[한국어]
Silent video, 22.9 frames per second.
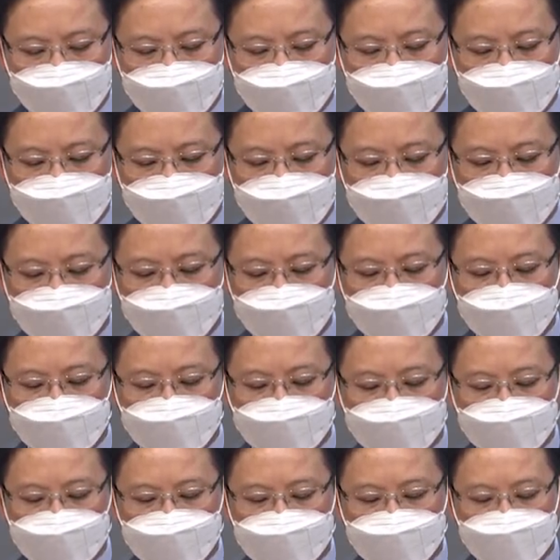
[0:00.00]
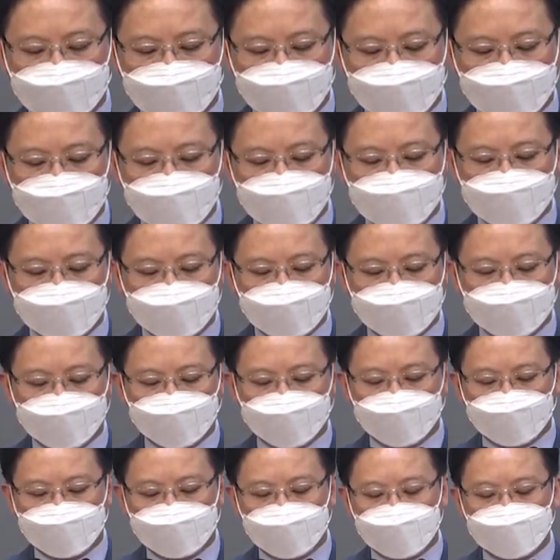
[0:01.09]
예, 자신의 한계를
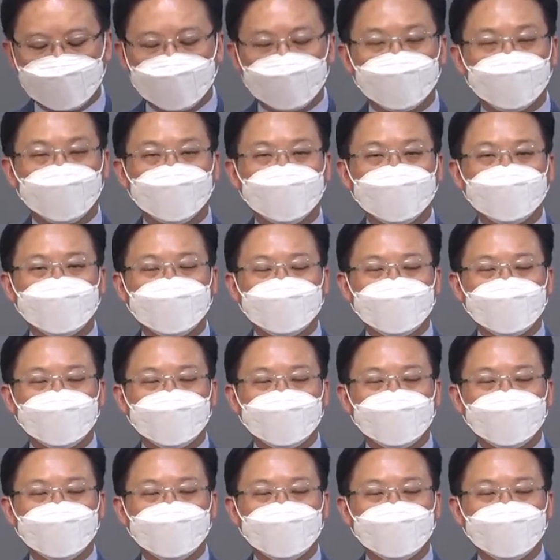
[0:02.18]
인정하는 곳에서